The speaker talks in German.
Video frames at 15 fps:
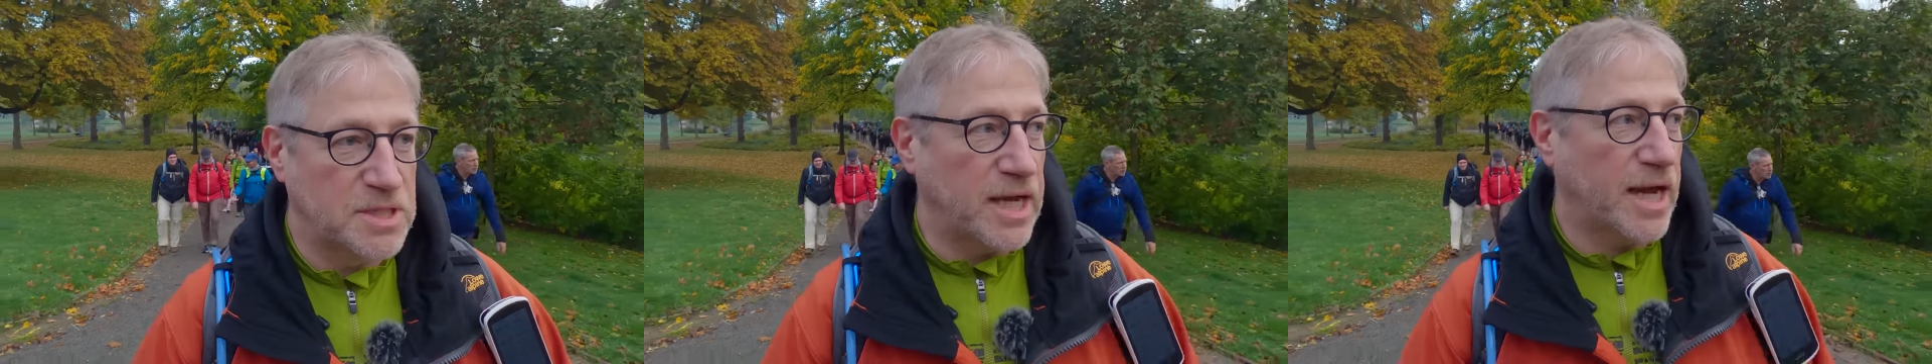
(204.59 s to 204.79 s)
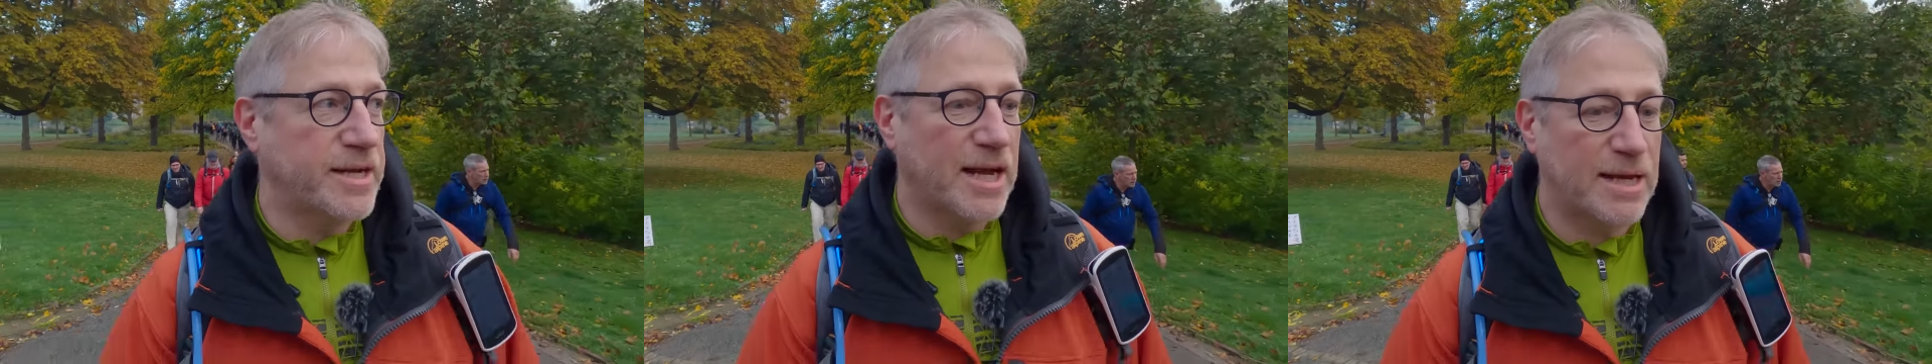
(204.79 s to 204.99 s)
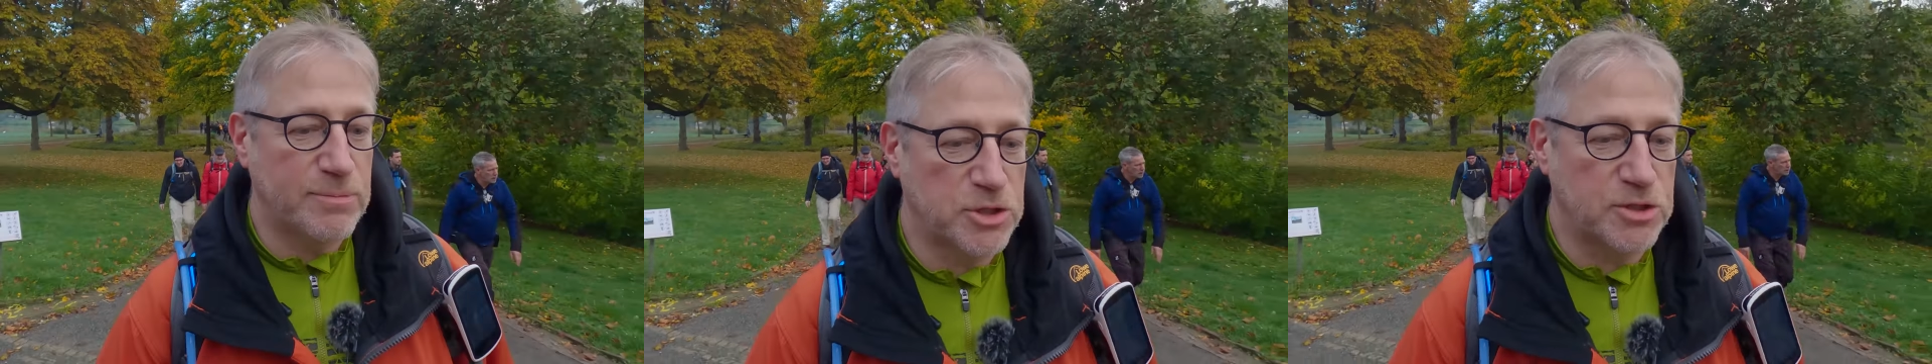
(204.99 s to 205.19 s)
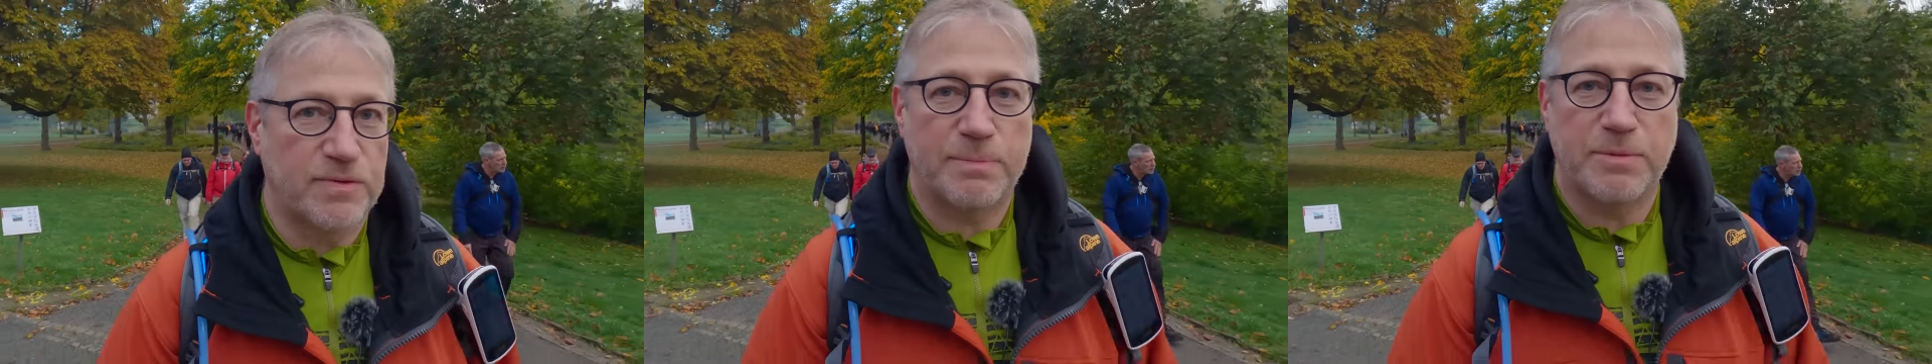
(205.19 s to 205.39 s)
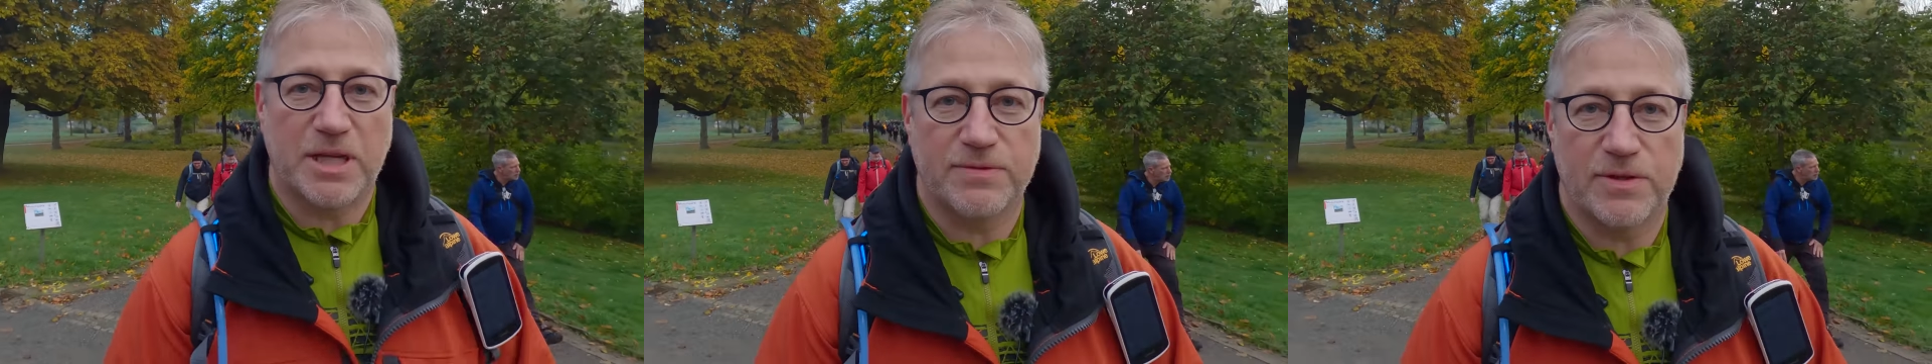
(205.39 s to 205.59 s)
die Einheimischen
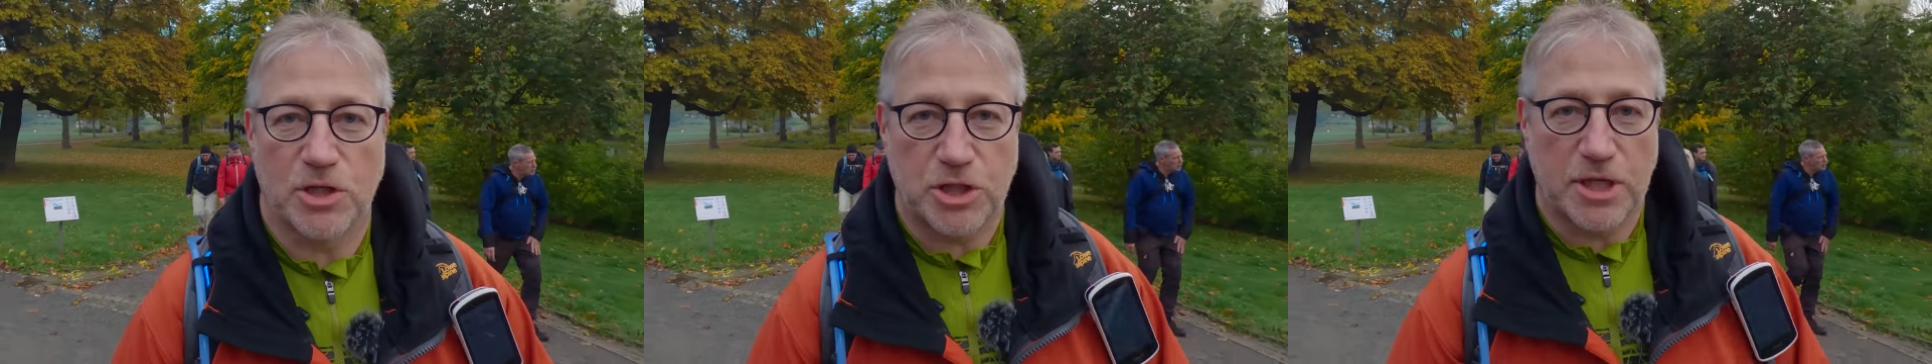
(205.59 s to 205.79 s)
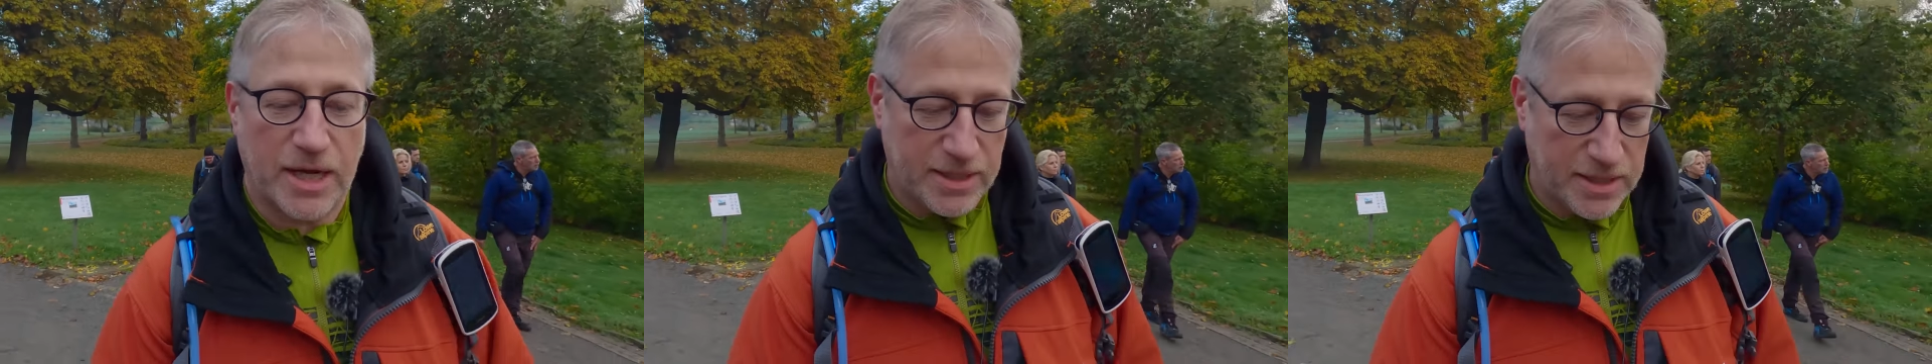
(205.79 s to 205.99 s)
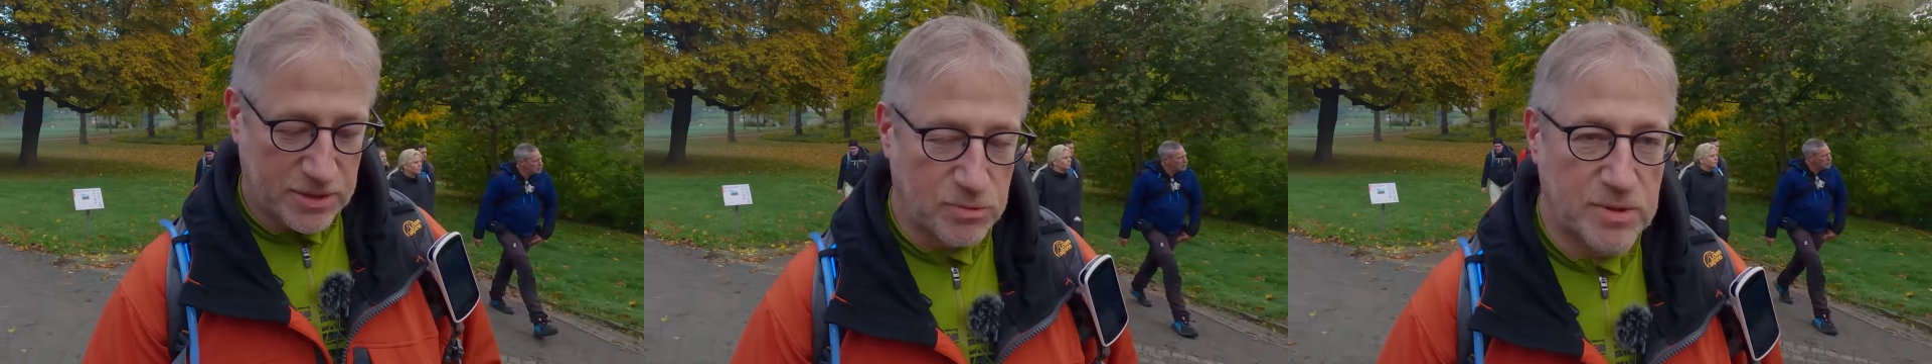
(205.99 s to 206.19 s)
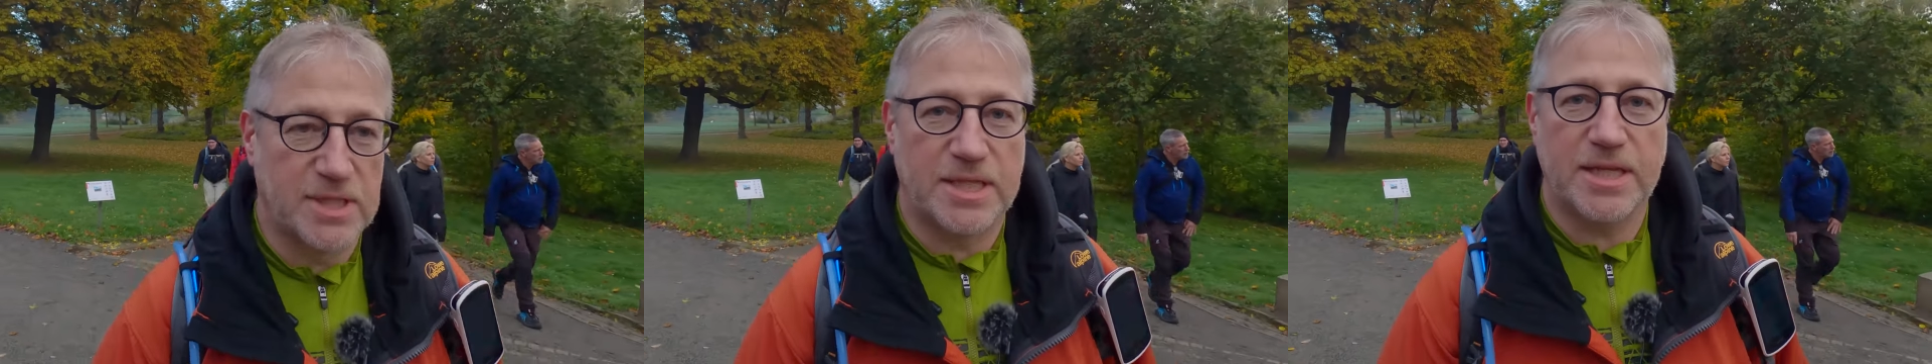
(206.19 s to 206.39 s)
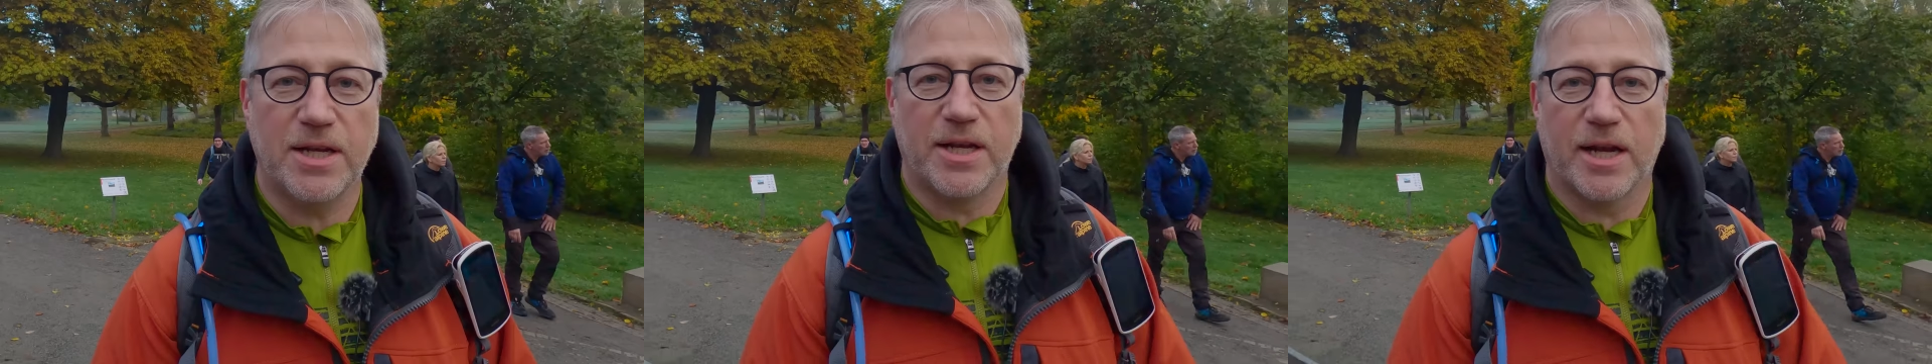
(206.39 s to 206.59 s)
werden mich jetzt wieder steinigen, so eine
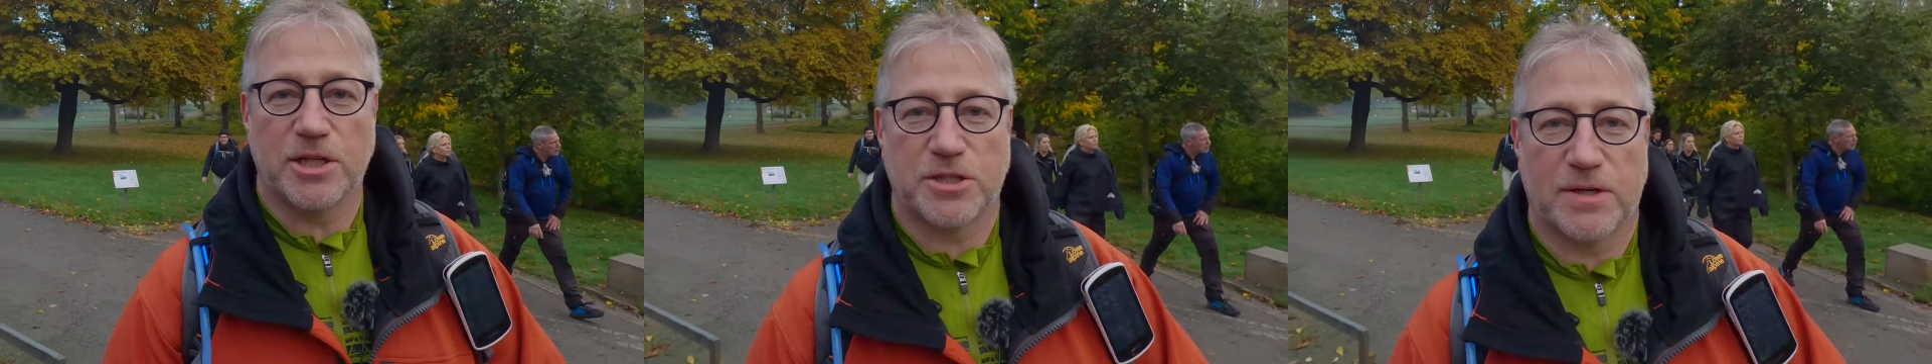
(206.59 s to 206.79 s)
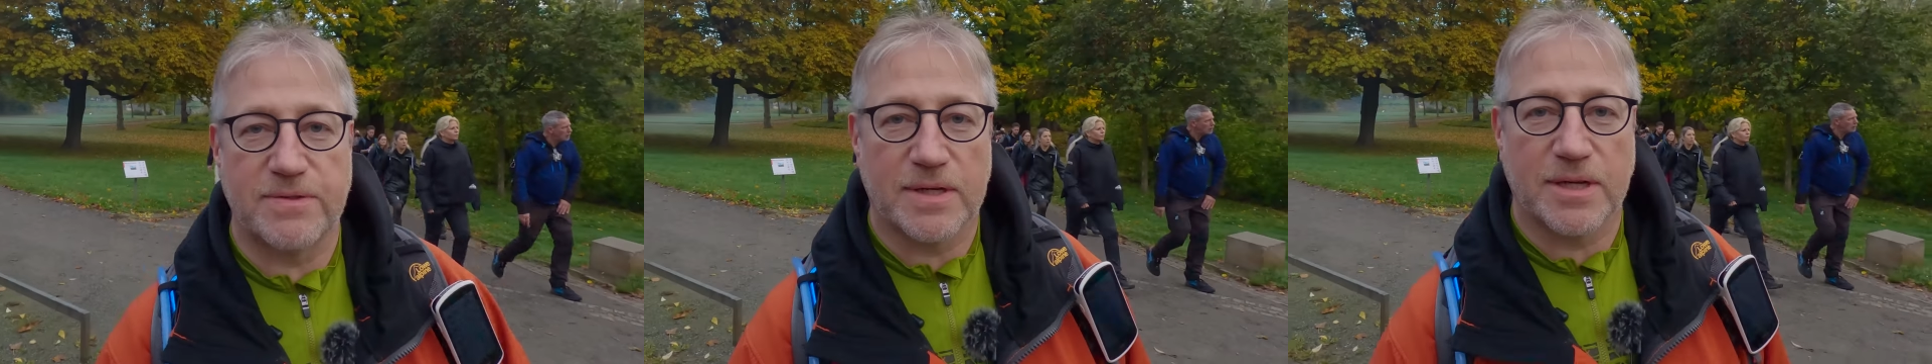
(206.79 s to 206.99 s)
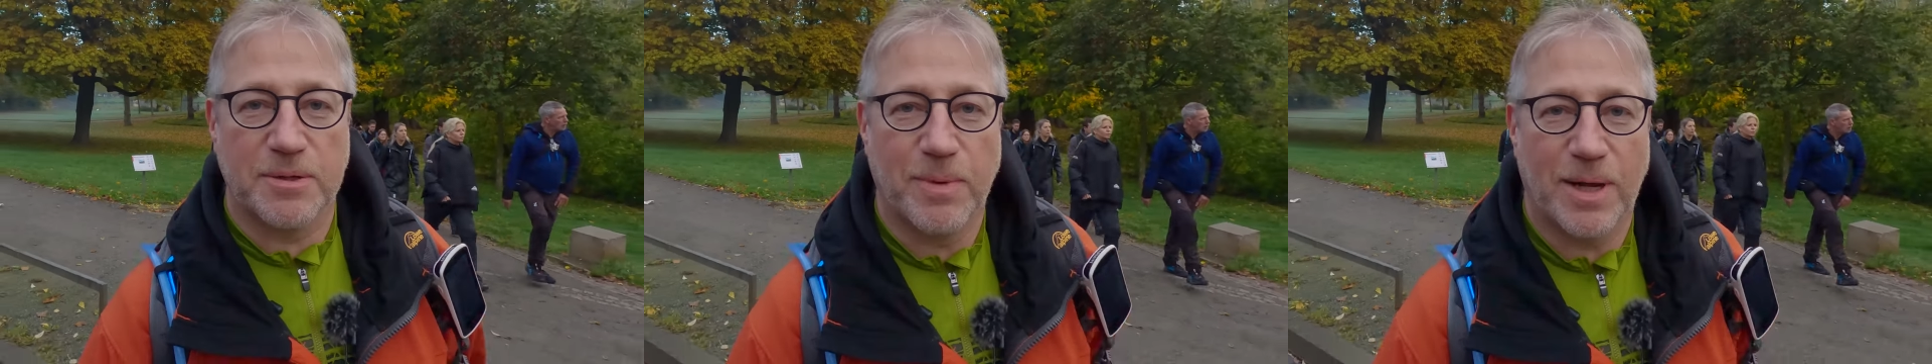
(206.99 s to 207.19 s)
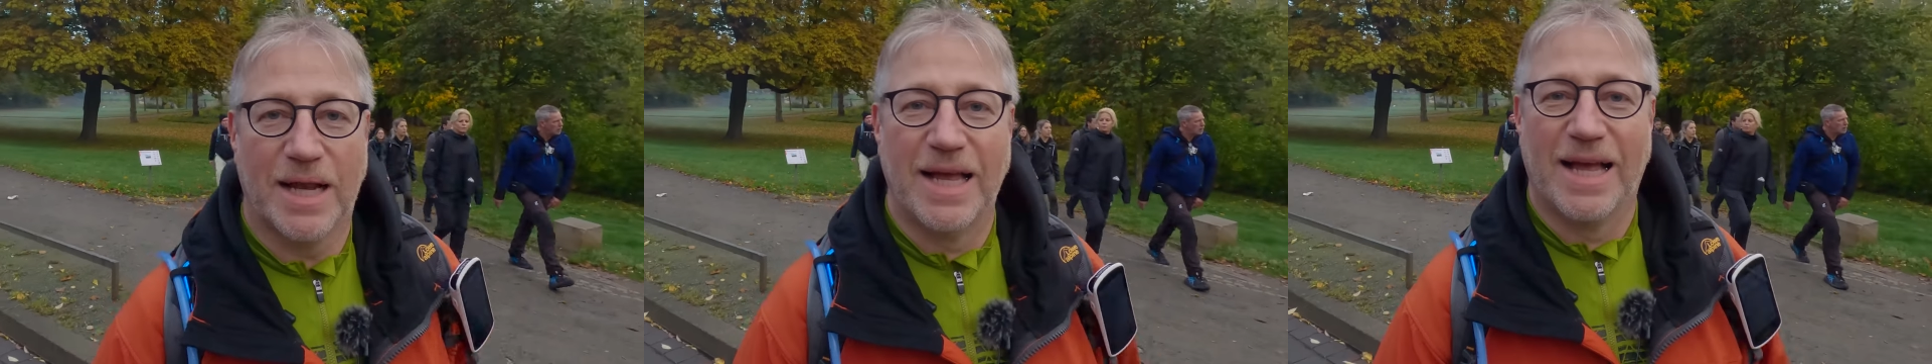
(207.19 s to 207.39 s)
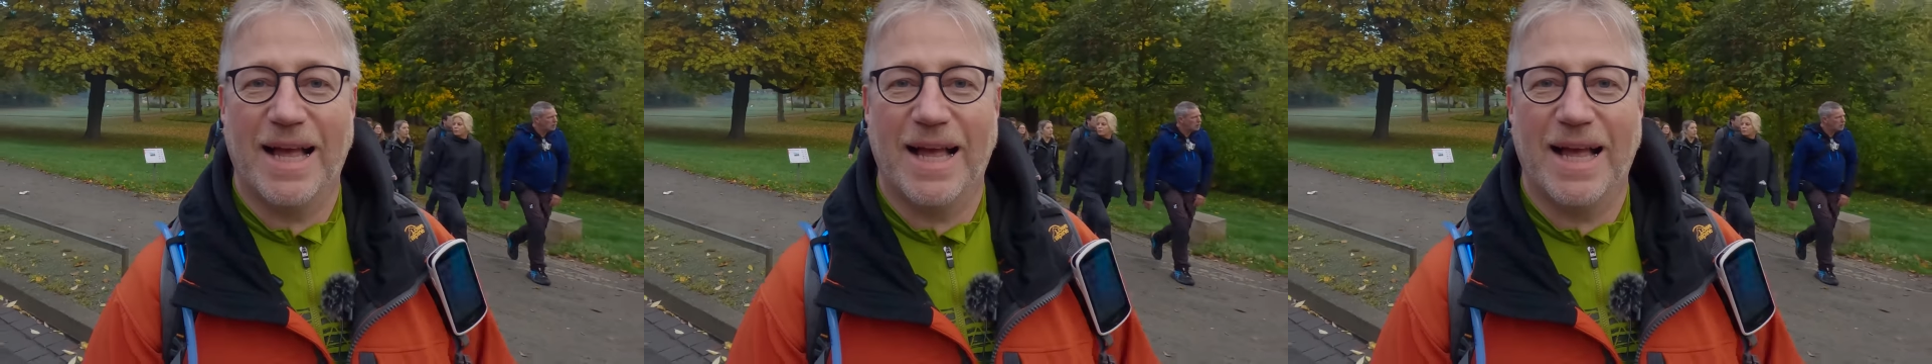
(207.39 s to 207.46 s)
Seenlandschaft, sag ich mal.